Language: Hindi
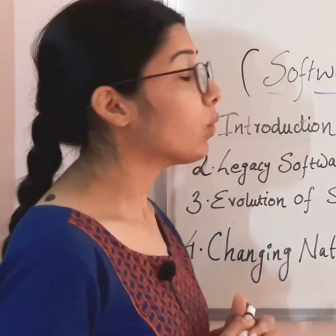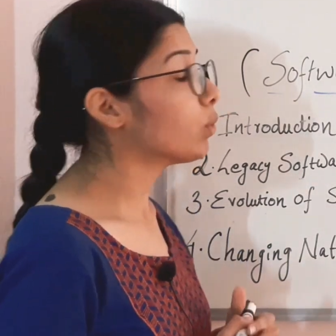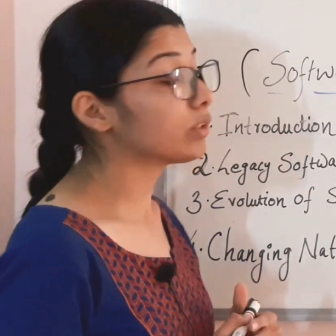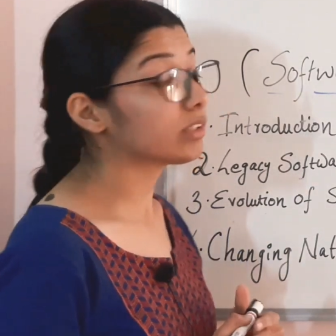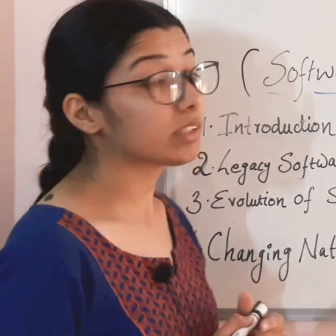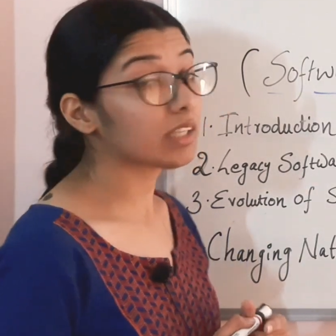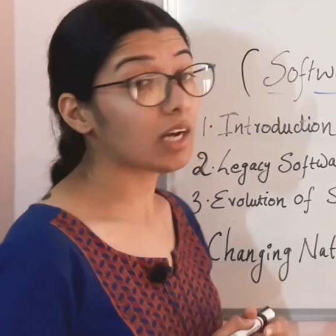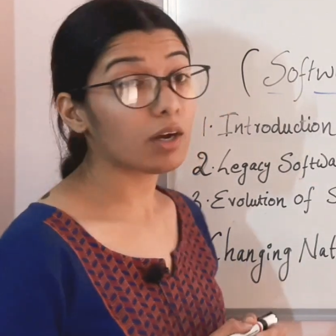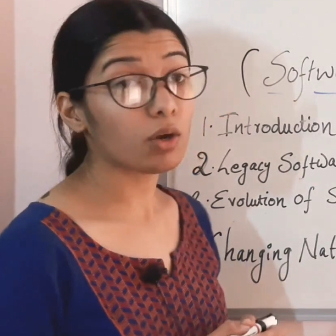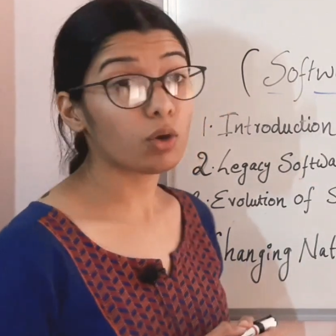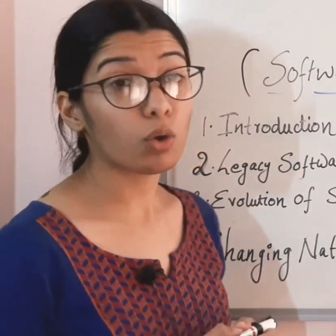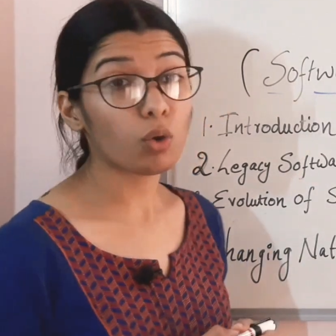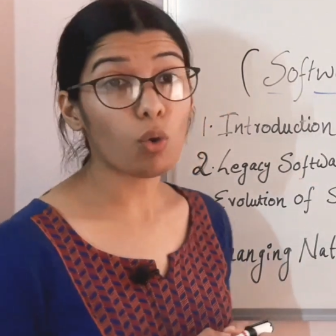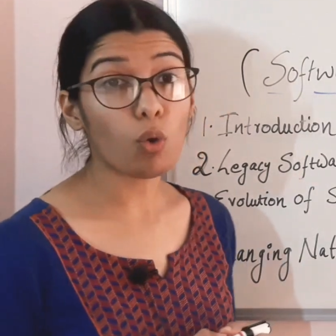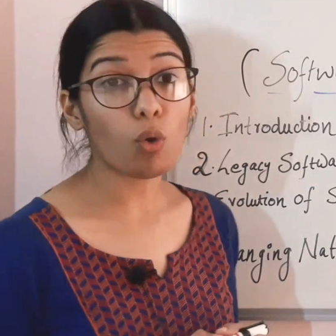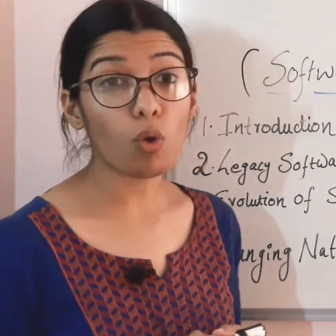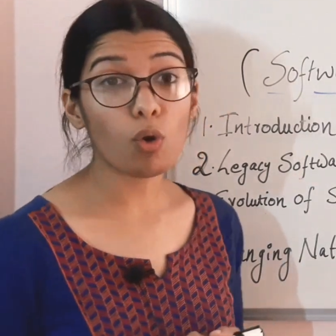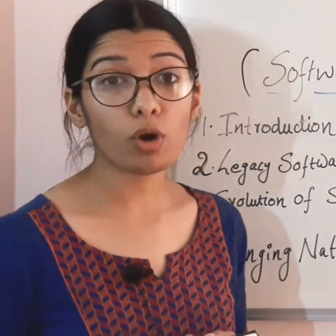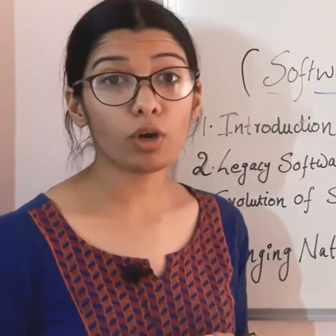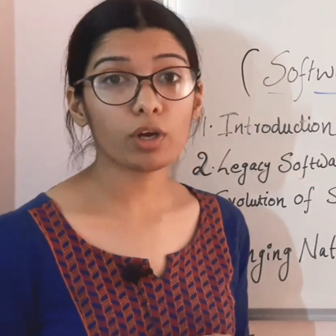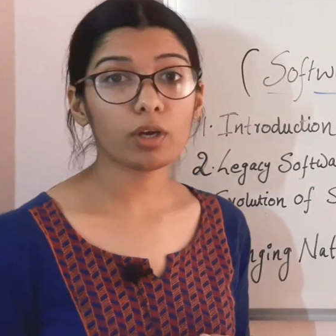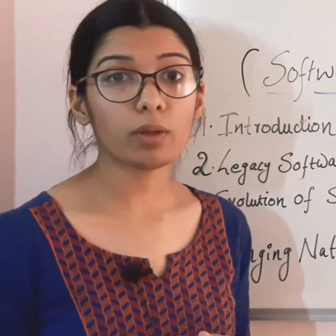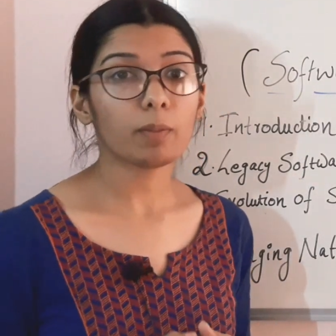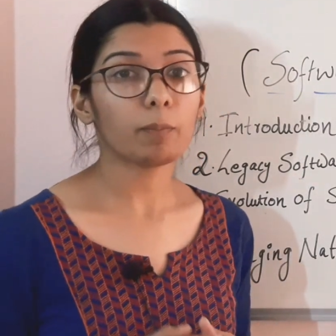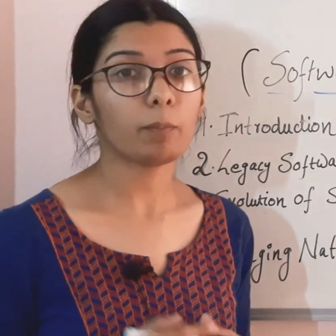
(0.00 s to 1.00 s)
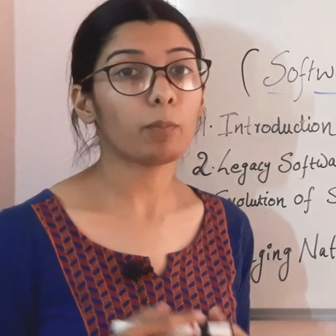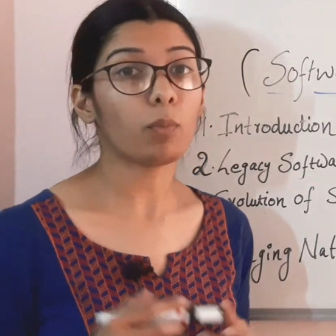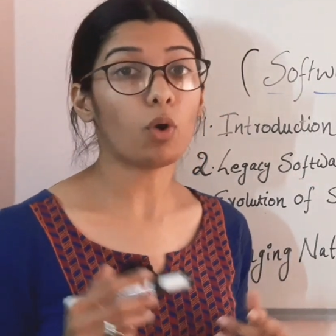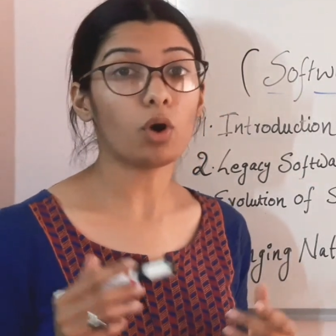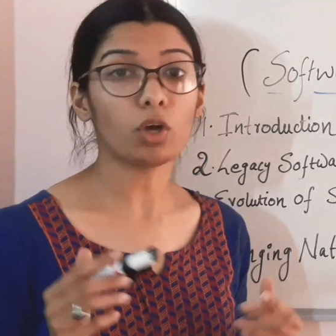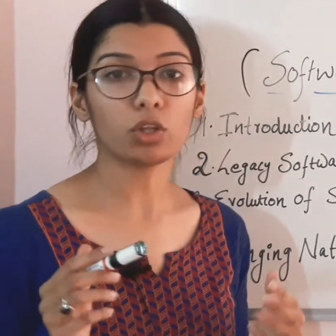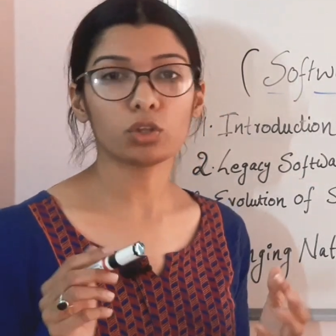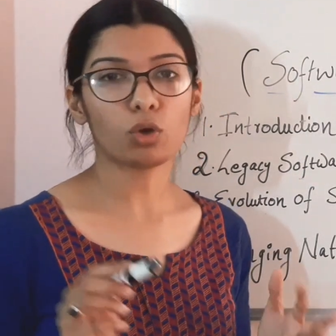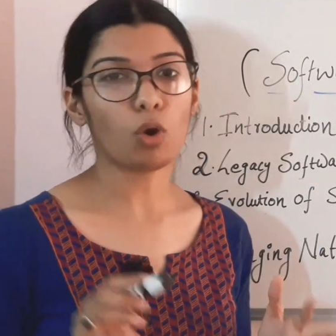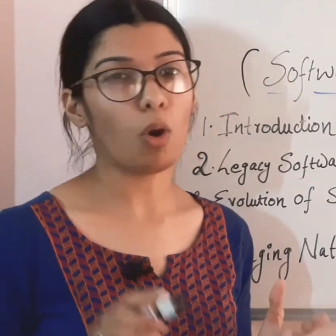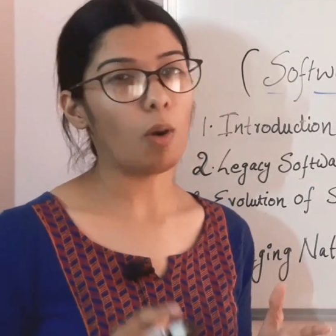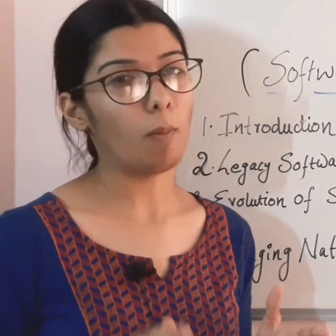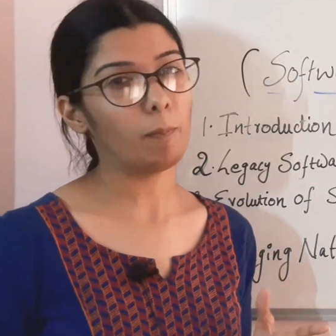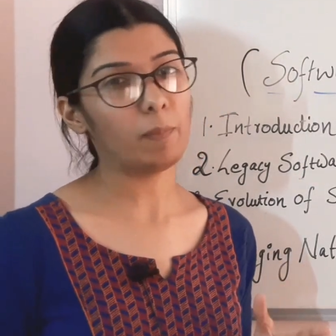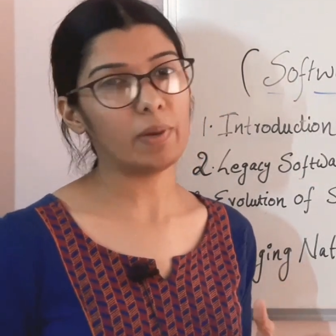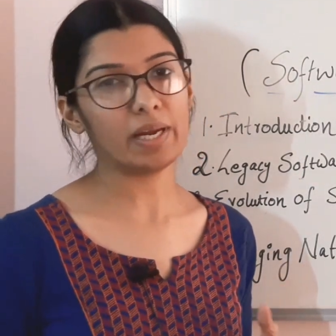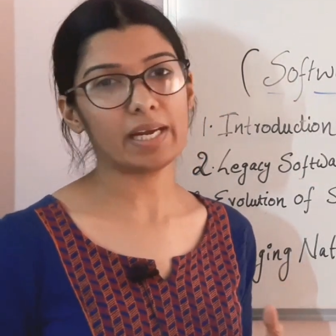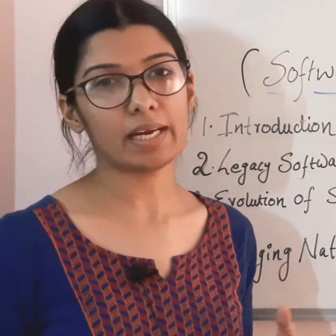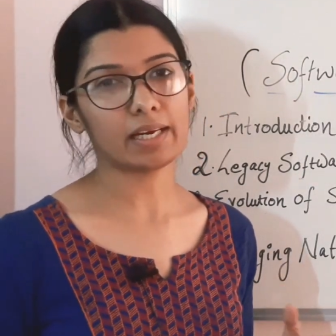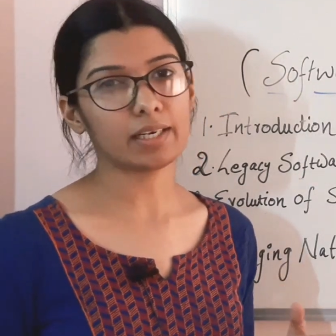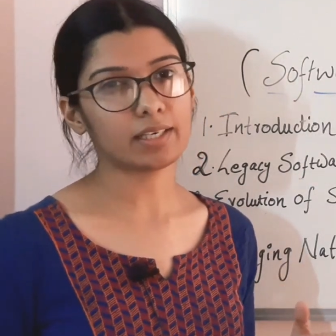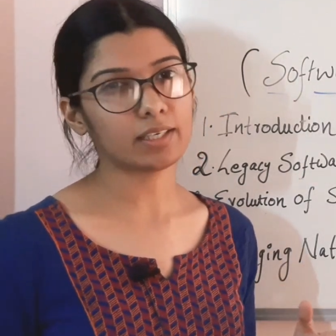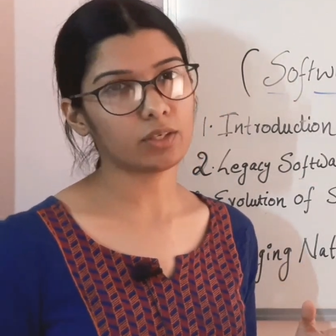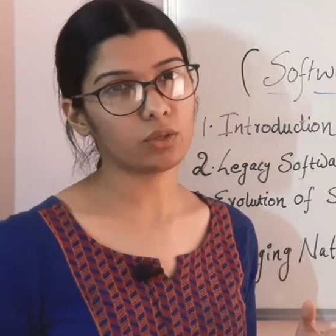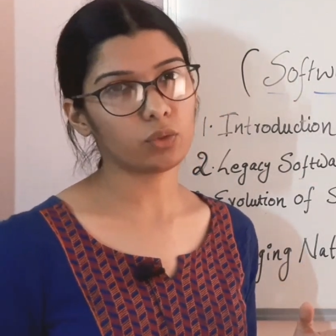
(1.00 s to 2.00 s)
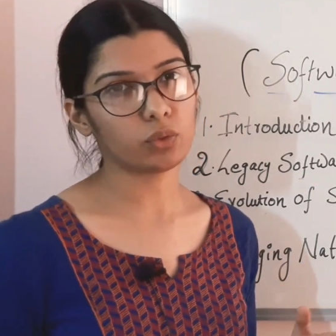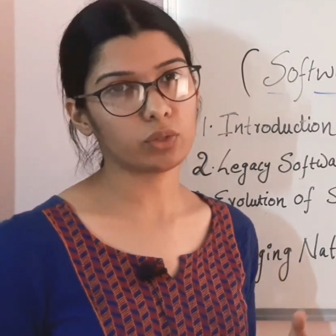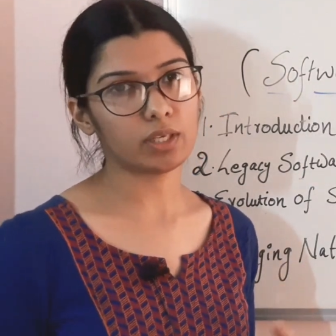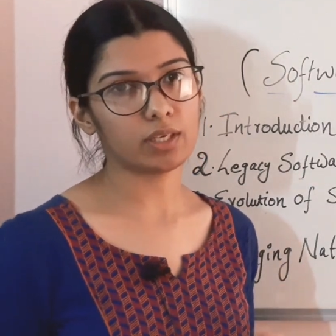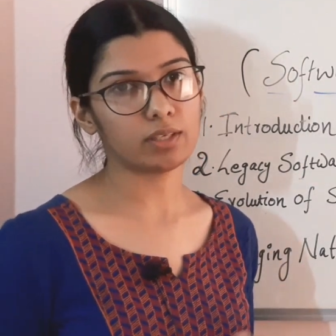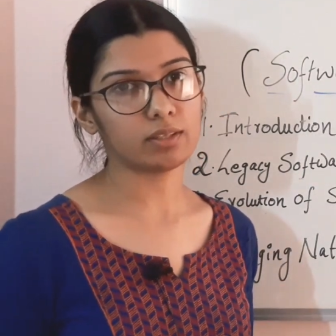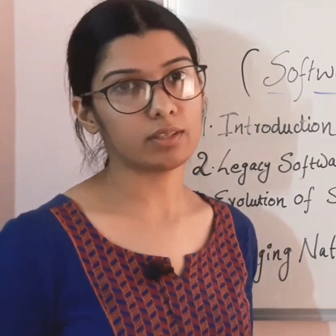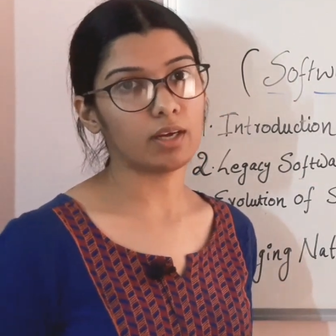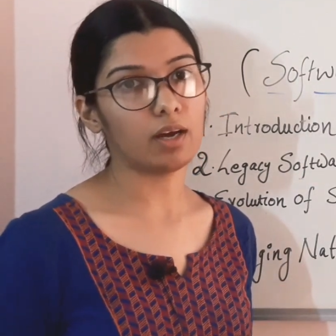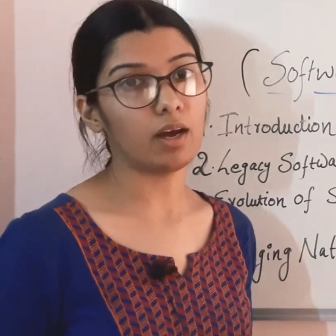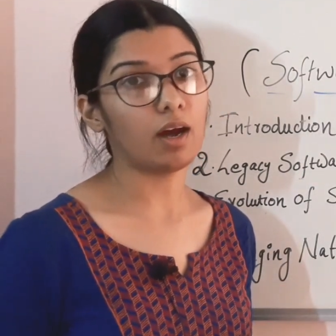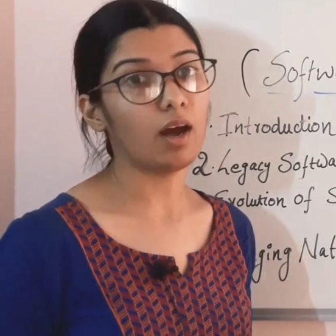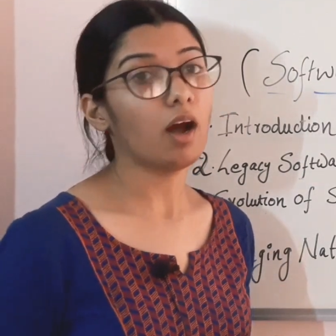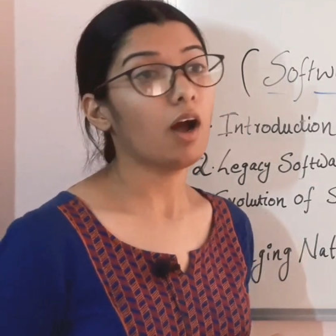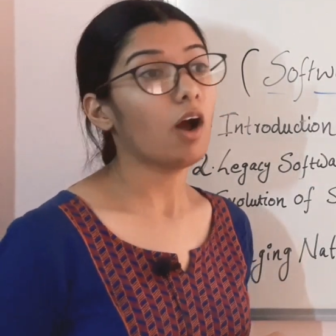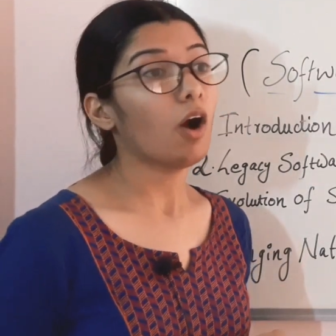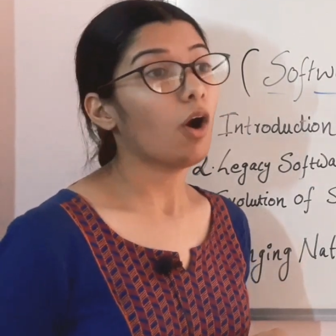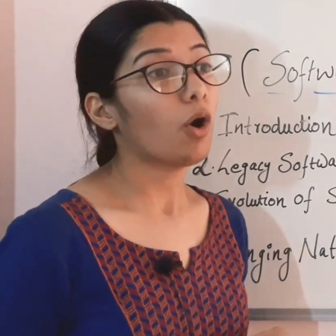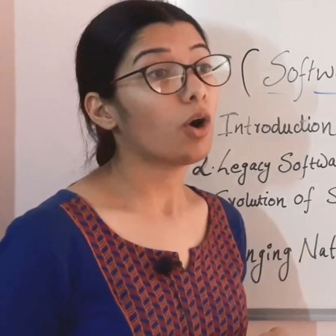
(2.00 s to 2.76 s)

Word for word: उसका कोड बहुत कॉम्प्लिकेटेड होता था